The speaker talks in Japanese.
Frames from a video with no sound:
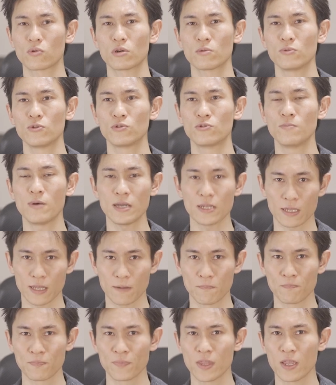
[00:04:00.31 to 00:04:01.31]
ころも踏まえ
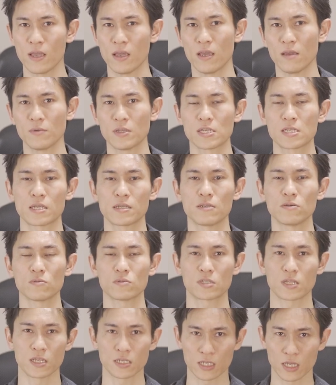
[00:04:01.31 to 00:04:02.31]
て、皆さんにお
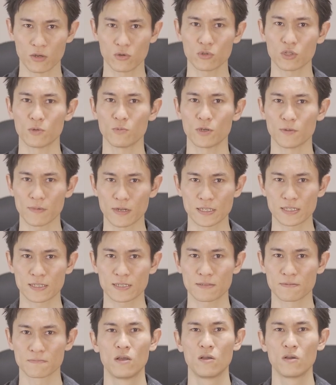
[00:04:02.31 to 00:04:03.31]
伝えしていこうと思います。